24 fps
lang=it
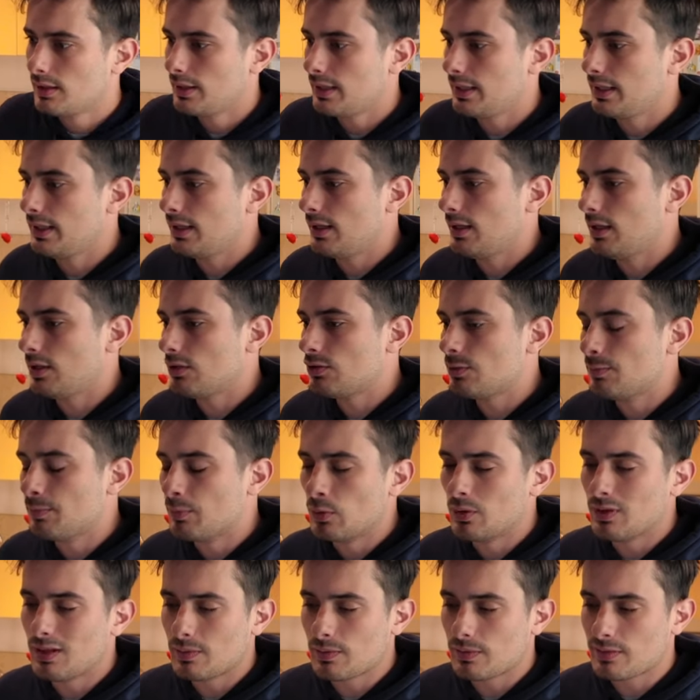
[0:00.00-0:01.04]
e
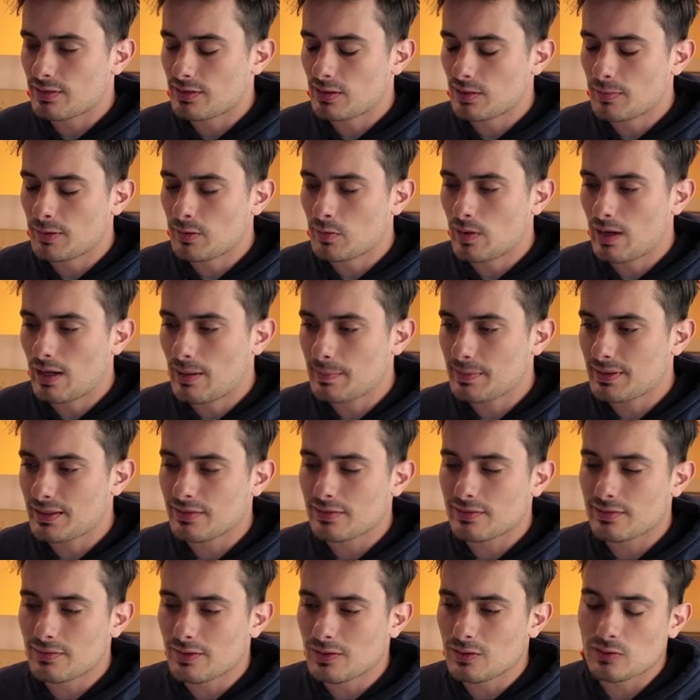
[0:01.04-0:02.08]
cipolle, queste robe qua,
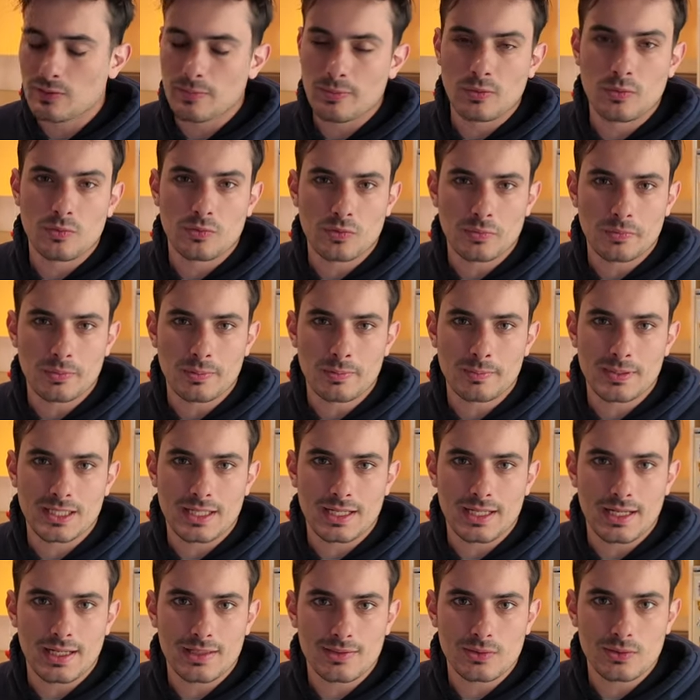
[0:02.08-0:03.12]
perché se vado tipo in un
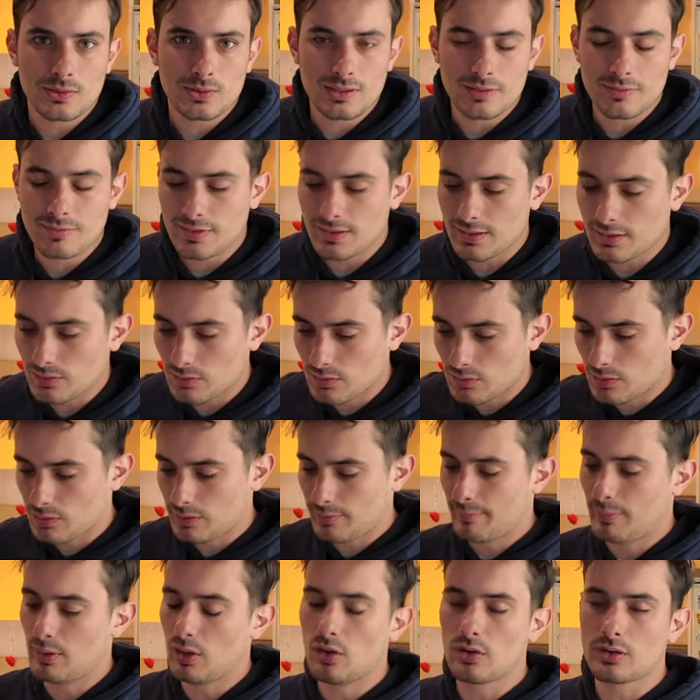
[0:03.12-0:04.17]
supermercato ti vendono
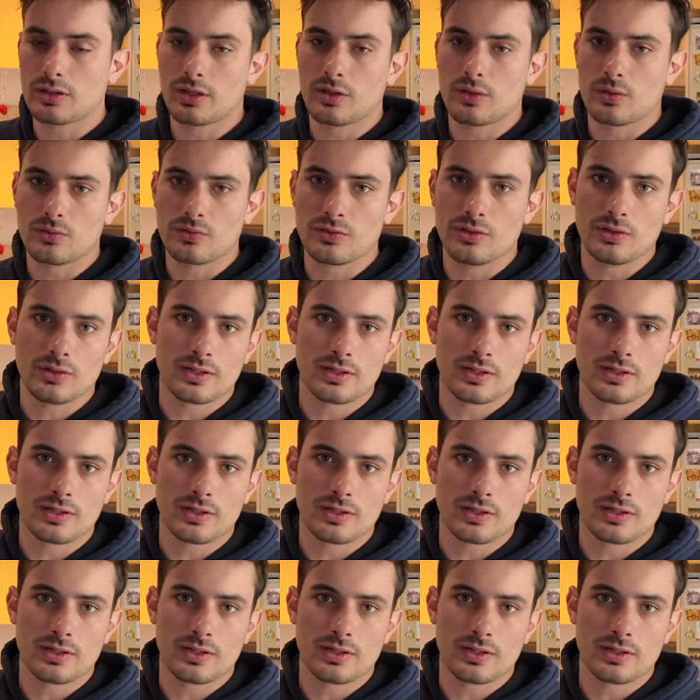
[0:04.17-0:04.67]
i blocchi così,